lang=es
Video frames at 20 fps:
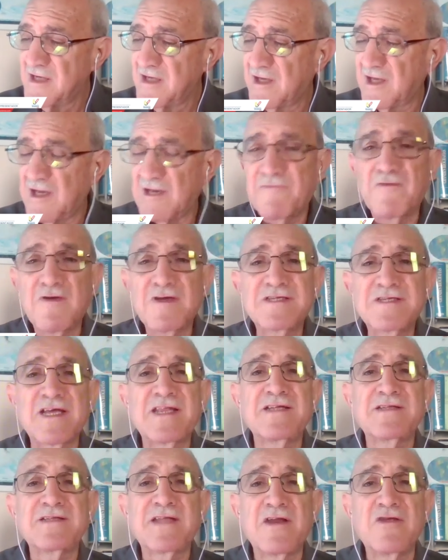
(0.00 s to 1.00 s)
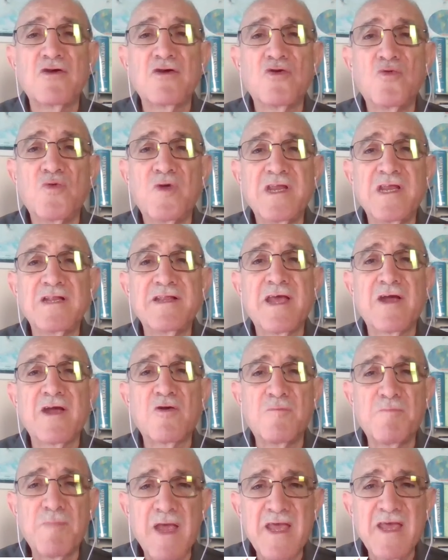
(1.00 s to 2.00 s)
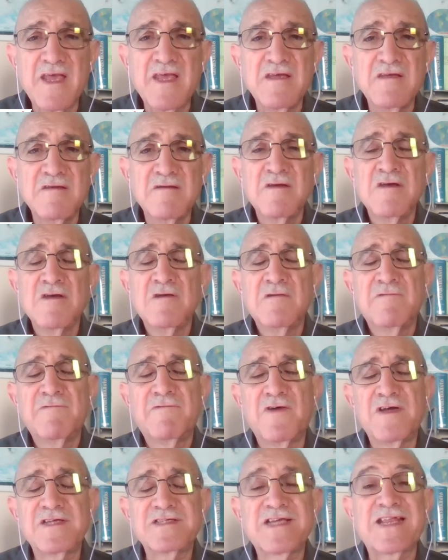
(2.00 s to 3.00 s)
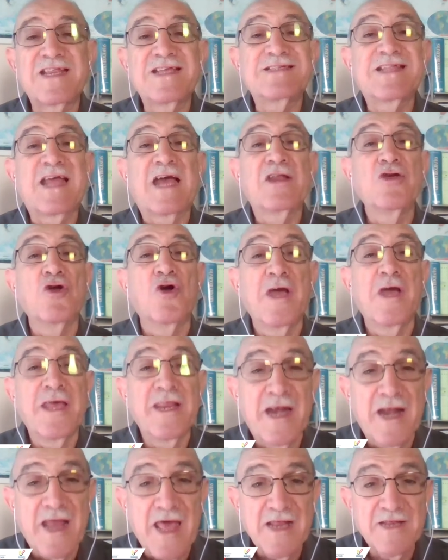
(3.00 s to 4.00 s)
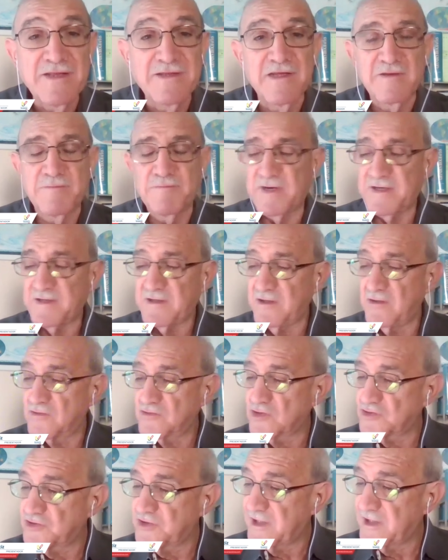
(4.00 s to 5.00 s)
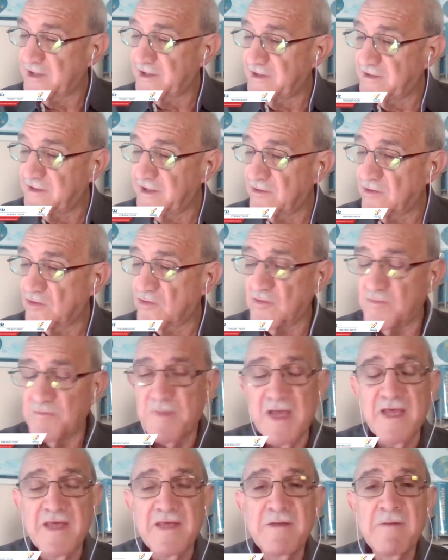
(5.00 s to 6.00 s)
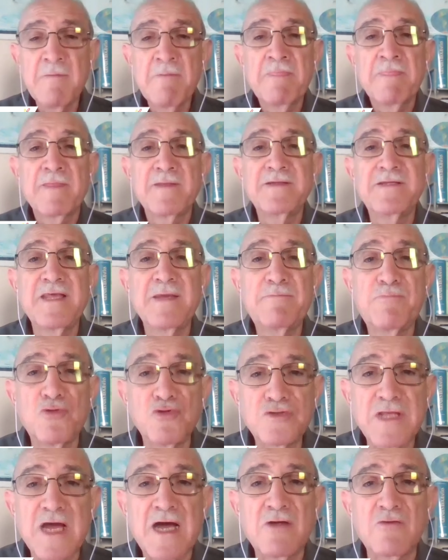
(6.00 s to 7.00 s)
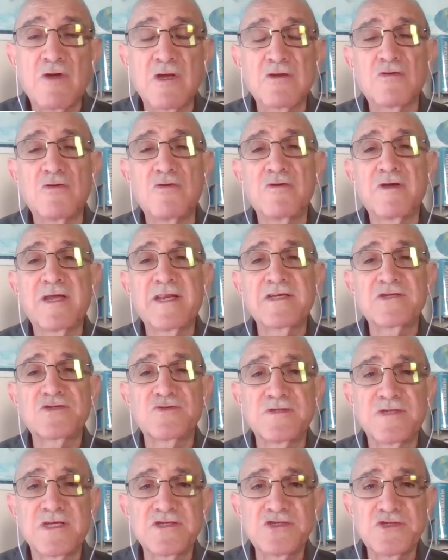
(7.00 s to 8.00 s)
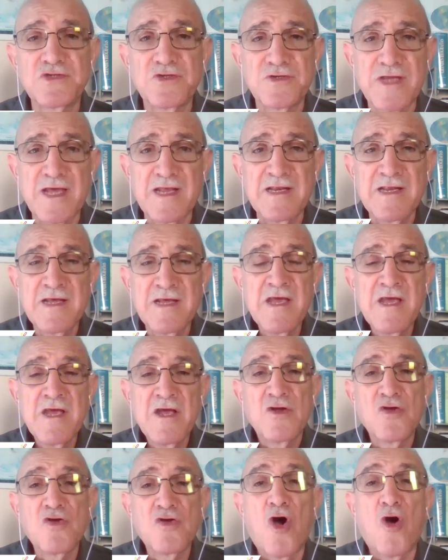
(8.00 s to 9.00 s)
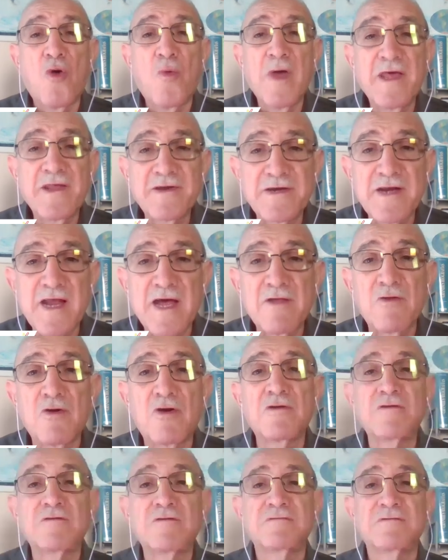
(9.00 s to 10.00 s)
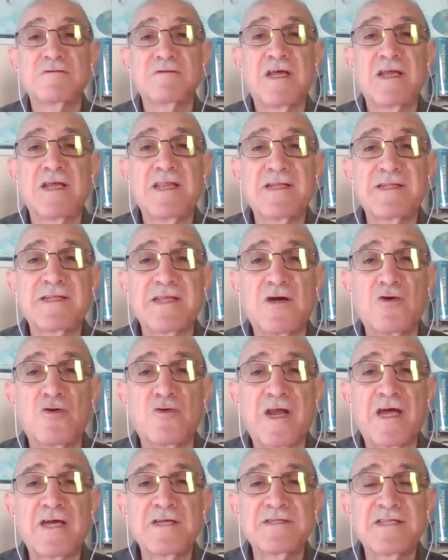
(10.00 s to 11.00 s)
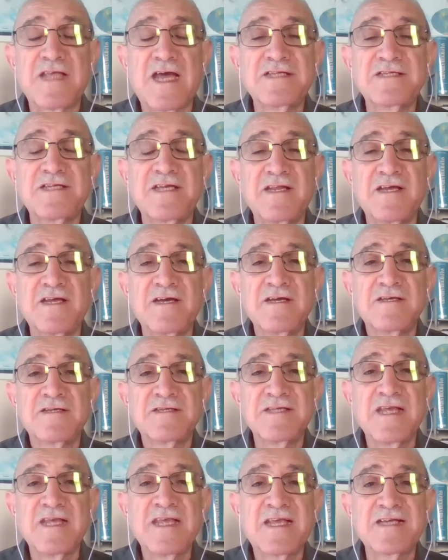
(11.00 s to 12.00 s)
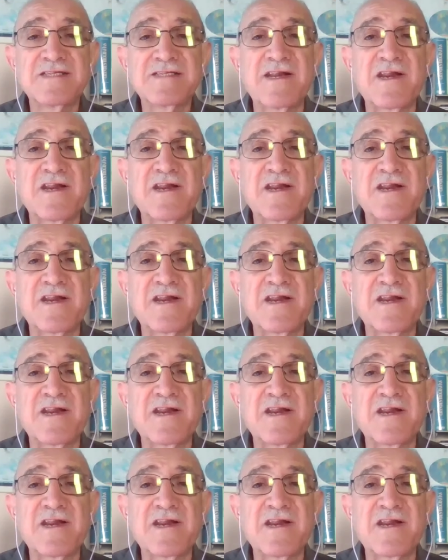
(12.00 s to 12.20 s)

Él fue secretario juvenil de COPEI, fue secretario general del Partido Social Cristiano COPEI, diputado al Congreso Nacional, gobernador del estado de Táchira, sin que se